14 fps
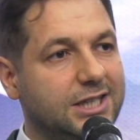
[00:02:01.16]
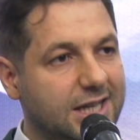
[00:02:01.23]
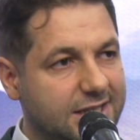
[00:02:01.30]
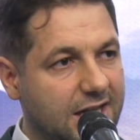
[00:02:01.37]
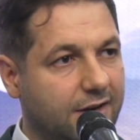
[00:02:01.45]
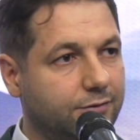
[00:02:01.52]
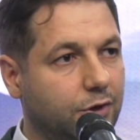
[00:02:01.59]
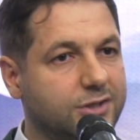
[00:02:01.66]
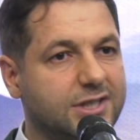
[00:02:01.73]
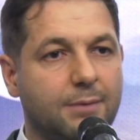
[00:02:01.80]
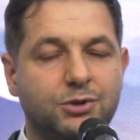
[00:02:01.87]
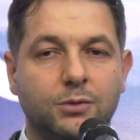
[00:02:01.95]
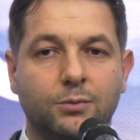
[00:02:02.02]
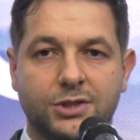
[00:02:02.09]
niedawno za
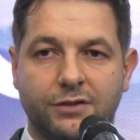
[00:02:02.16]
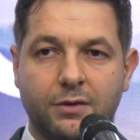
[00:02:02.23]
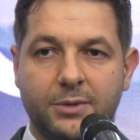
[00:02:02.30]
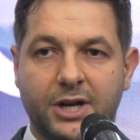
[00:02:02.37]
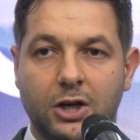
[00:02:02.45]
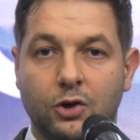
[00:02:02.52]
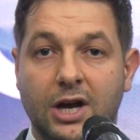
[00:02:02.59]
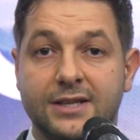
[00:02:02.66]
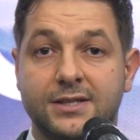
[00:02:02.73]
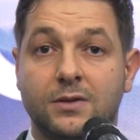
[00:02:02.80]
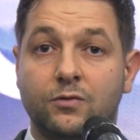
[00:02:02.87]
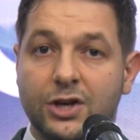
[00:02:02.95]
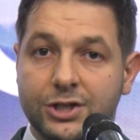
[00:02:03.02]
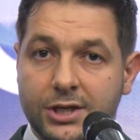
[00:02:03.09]
przymusową
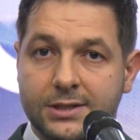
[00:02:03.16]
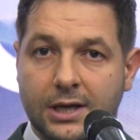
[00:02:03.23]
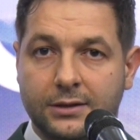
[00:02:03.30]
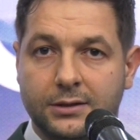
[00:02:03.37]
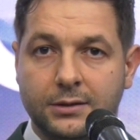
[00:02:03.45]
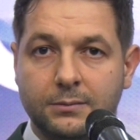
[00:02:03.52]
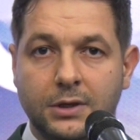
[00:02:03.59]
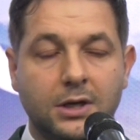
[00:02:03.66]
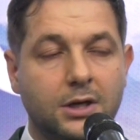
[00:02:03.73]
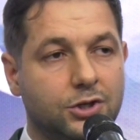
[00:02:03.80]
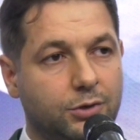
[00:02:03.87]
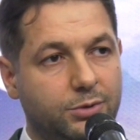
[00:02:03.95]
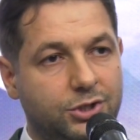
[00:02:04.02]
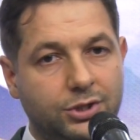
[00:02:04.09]
relokacją właśnie za tym,
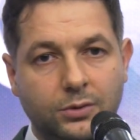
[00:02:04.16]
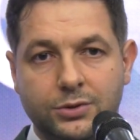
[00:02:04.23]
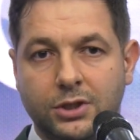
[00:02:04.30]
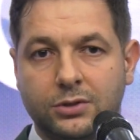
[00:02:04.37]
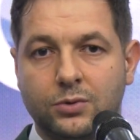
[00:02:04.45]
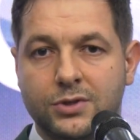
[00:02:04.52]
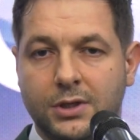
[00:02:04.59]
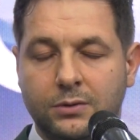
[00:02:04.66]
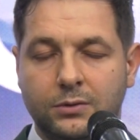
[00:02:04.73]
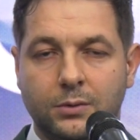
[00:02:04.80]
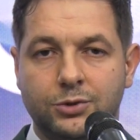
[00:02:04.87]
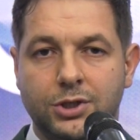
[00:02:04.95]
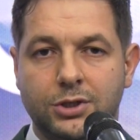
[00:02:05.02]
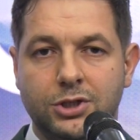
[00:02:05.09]
żeby ci ludzie, którzy
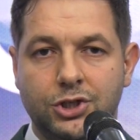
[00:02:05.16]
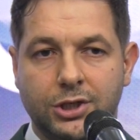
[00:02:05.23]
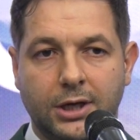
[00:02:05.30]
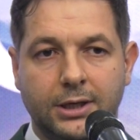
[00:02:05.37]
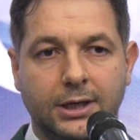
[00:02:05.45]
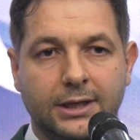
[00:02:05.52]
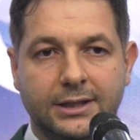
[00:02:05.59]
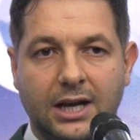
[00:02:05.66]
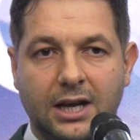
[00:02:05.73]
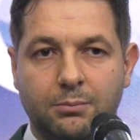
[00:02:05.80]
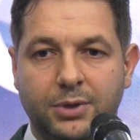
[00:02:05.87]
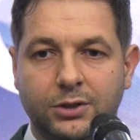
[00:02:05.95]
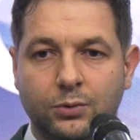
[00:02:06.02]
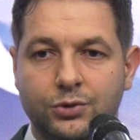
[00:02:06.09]
znajdują się dzisiaj na
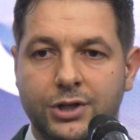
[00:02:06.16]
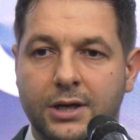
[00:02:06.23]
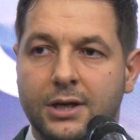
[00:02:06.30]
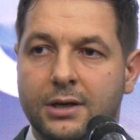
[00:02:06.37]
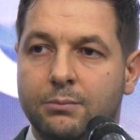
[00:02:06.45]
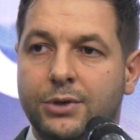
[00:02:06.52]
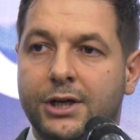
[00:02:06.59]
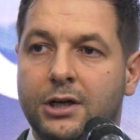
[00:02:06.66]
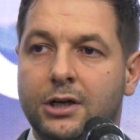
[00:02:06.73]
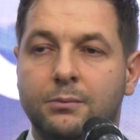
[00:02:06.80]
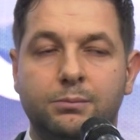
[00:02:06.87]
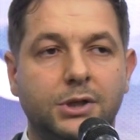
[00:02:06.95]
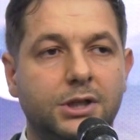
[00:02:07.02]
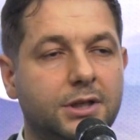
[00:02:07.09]
Lampedusie,
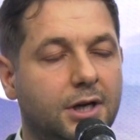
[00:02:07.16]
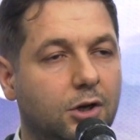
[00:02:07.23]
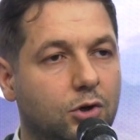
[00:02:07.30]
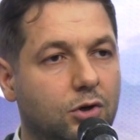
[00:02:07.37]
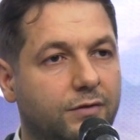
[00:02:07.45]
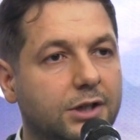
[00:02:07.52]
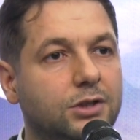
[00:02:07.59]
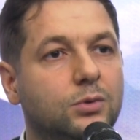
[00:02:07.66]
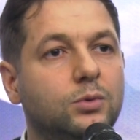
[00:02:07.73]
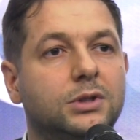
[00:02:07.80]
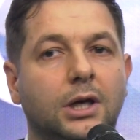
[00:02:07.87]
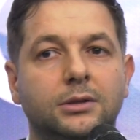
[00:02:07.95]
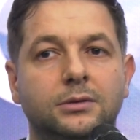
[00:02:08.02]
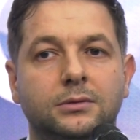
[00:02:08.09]
byli relokowani
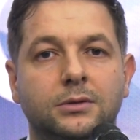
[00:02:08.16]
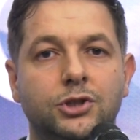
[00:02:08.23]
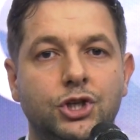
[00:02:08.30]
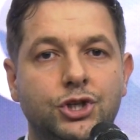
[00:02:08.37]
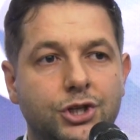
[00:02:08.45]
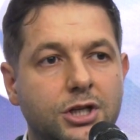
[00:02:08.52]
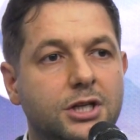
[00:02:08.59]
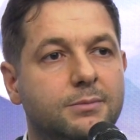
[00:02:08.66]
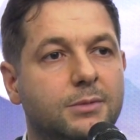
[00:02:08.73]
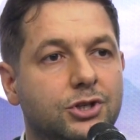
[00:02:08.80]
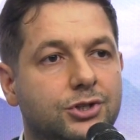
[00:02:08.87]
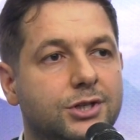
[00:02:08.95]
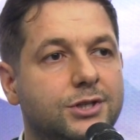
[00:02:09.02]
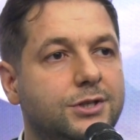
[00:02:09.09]
tutaj, Ci silni
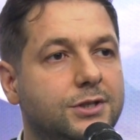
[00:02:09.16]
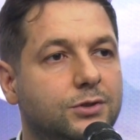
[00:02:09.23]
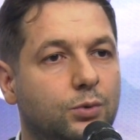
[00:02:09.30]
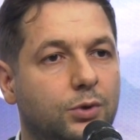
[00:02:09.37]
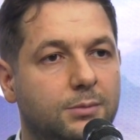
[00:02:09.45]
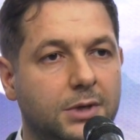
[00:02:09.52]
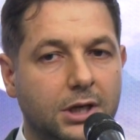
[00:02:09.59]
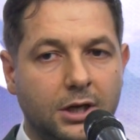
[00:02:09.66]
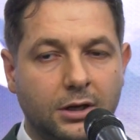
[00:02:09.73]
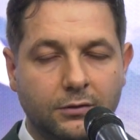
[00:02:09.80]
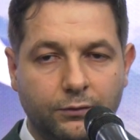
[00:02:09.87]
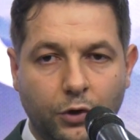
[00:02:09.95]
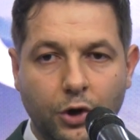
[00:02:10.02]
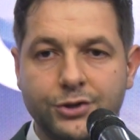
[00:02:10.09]
mężczyźni, z którym
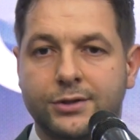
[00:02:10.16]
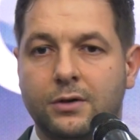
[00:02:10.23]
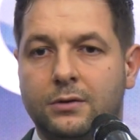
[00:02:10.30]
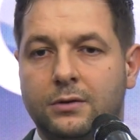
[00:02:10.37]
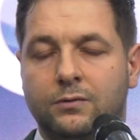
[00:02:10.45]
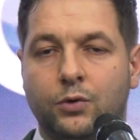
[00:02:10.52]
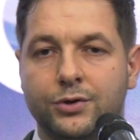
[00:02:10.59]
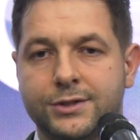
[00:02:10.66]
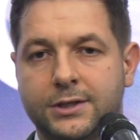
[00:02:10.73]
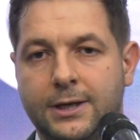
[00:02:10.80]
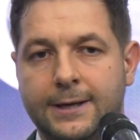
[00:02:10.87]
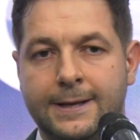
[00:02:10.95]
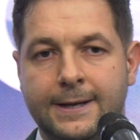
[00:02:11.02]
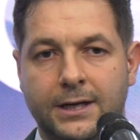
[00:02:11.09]
wojsko
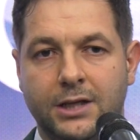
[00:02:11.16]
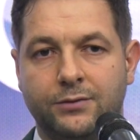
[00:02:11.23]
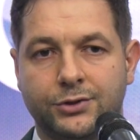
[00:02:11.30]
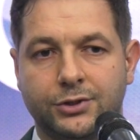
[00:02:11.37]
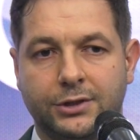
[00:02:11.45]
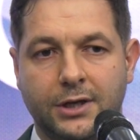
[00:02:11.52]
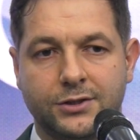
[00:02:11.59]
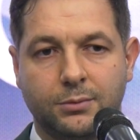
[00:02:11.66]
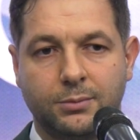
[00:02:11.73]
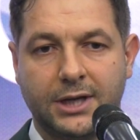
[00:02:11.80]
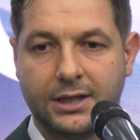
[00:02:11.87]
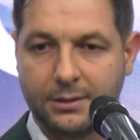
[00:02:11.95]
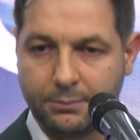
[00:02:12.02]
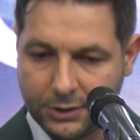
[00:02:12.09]
włoskie ledwo co daje sobie
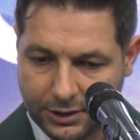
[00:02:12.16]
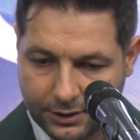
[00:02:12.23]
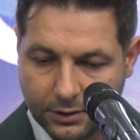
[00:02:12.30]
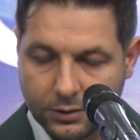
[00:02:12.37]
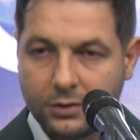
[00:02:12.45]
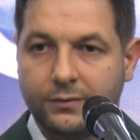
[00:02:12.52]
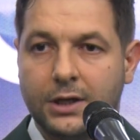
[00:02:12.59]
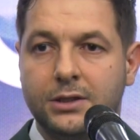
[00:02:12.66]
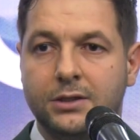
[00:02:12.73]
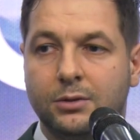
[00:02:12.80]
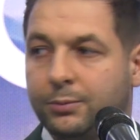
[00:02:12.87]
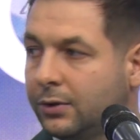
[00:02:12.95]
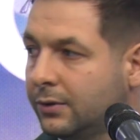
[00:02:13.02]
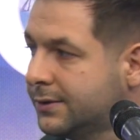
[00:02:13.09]
radę, byli relokowani
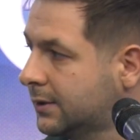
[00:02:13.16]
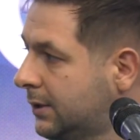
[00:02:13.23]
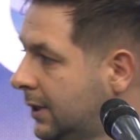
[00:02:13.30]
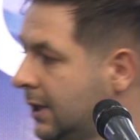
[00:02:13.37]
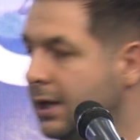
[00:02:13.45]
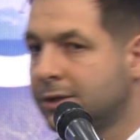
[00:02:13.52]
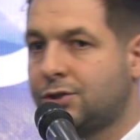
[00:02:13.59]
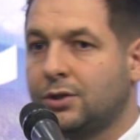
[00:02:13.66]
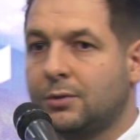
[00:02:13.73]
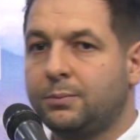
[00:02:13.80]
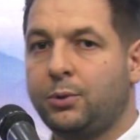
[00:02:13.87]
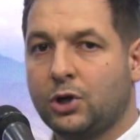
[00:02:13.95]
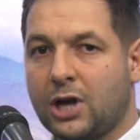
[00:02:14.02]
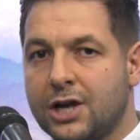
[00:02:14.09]
do Polski. Zresztą
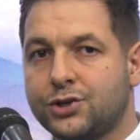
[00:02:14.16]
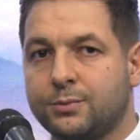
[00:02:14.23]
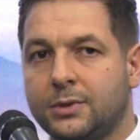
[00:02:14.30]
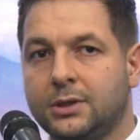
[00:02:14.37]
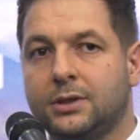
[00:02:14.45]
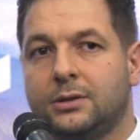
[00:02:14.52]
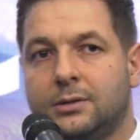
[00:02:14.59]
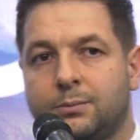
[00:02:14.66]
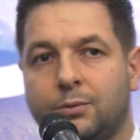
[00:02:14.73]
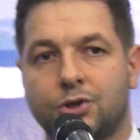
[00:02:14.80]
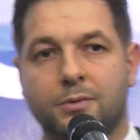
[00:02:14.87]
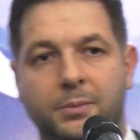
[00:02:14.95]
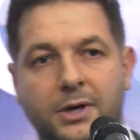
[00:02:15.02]
pokażmy, y, proszę